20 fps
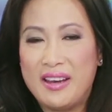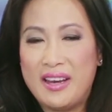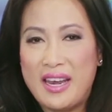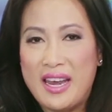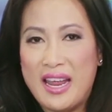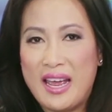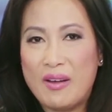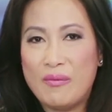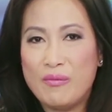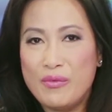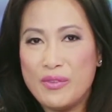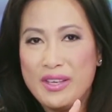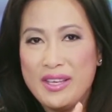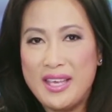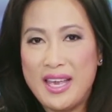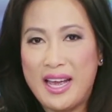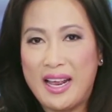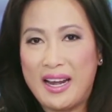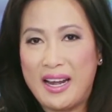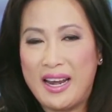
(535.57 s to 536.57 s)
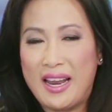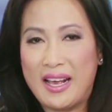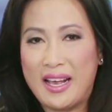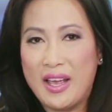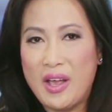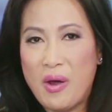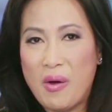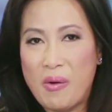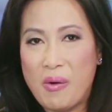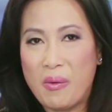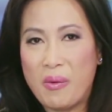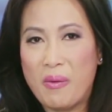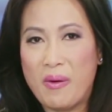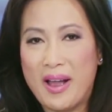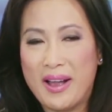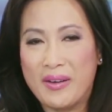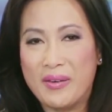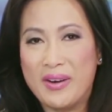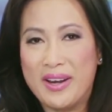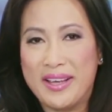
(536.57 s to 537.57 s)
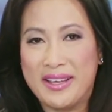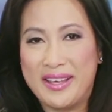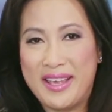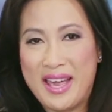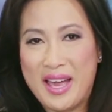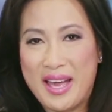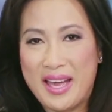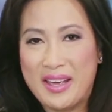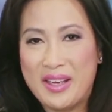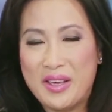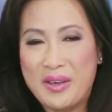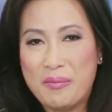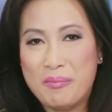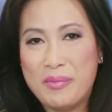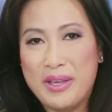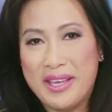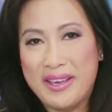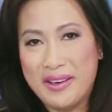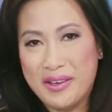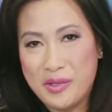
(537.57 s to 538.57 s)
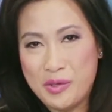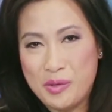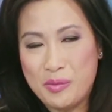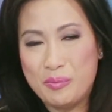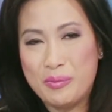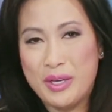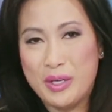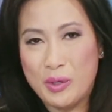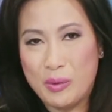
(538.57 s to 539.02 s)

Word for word: nám với nhăn là cái hậu quả của làn da bị hư bị